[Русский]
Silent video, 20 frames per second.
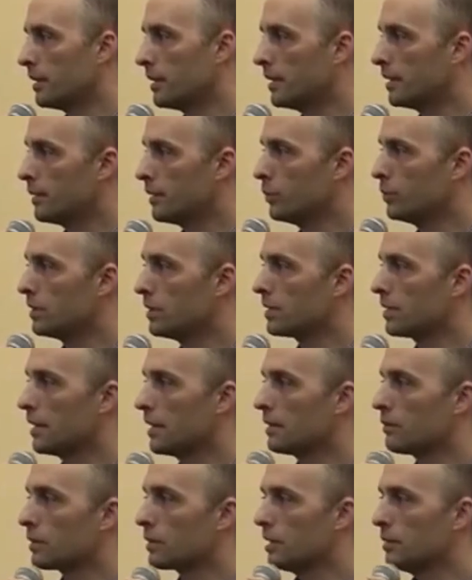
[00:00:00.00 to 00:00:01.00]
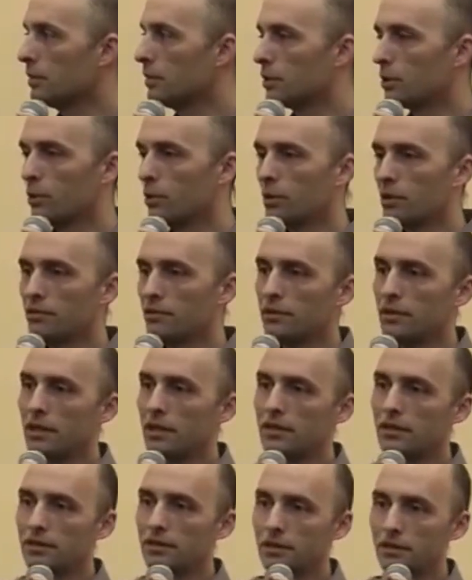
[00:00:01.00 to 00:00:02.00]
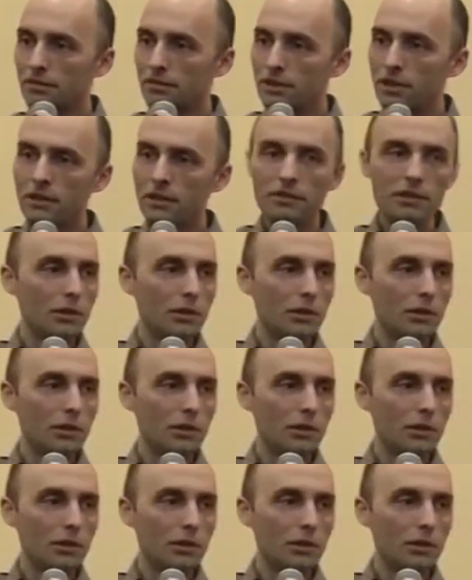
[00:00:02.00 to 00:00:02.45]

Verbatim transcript: или люди стоят возле метро, говорят «я всех